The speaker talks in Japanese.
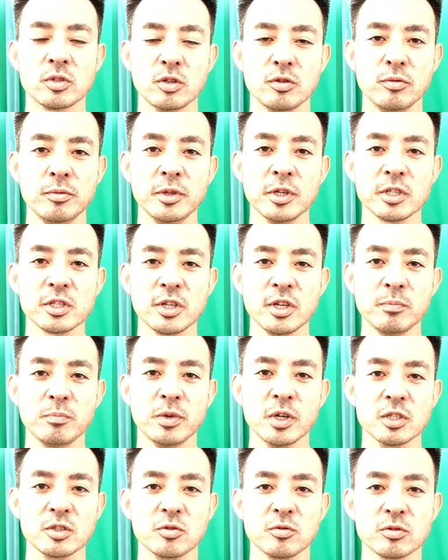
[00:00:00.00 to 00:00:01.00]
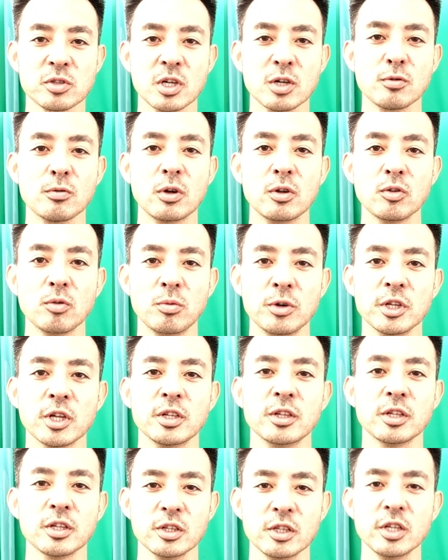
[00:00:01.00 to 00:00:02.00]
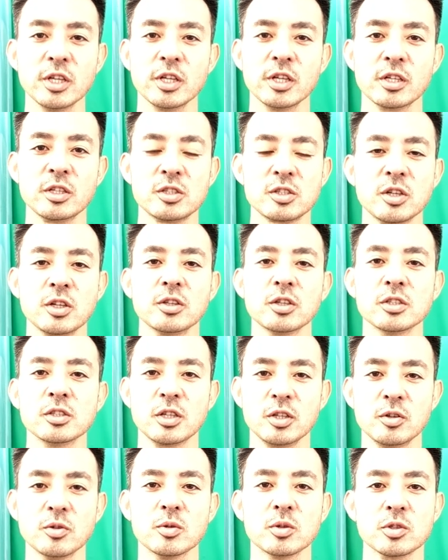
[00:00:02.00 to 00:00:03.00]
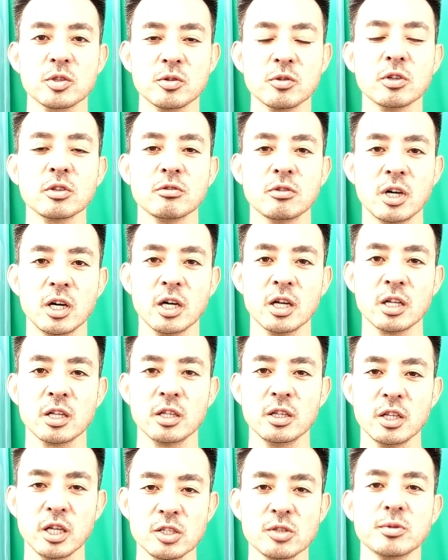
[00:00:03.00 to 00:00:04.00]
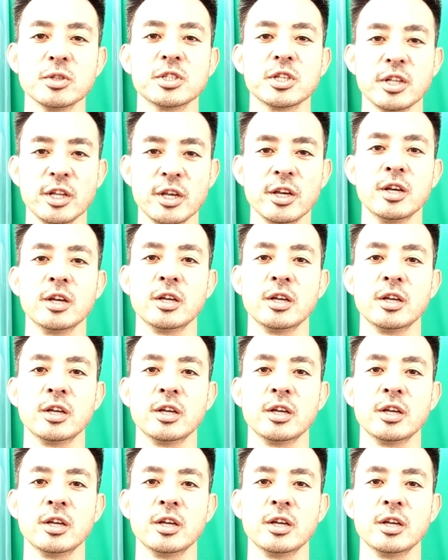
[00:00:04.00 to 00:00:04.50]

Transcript: そうですね踏み出しはやっぱちょっと3コーナー上りだったんできつかったですけどその後は大丈夫でしたね